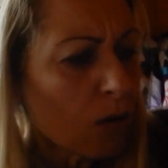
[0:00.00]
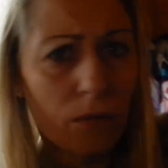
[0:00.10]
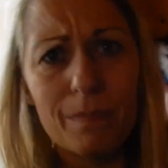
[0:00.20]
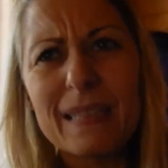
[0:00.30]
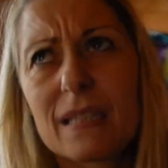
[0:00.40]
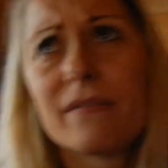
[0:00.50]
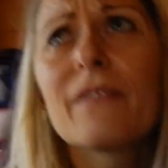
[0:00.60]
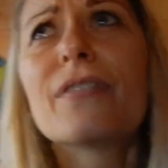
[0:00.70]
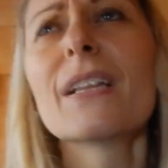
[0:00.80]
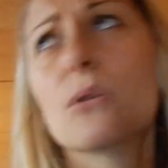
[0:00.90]
Oh, mazza, fa
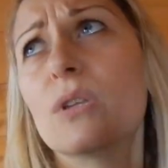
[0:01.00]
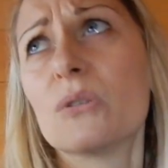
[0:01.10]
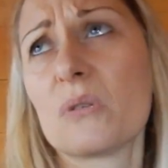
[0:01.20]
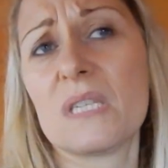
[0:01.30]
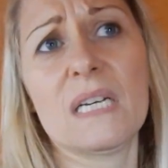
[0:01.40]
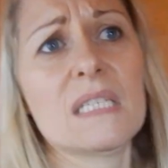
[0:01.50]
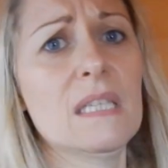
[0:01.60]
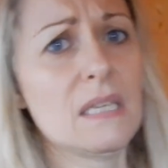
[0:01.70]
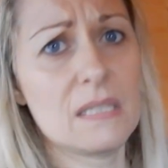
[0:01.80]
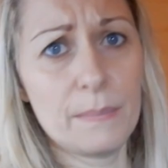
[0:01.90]
freddo dentro sta
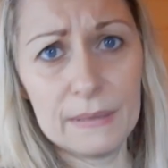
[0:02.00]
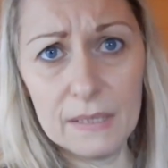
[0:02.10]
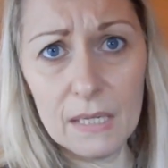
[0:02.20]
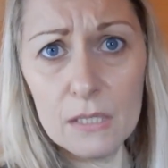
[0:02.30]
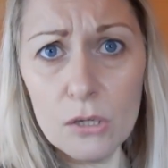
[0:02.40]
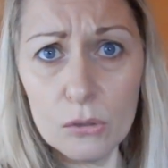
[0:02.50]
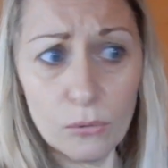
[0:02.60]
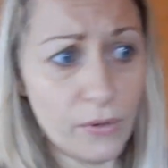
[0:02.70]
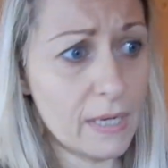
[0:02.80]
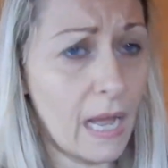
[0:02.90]
casetta stamattina, di solito fa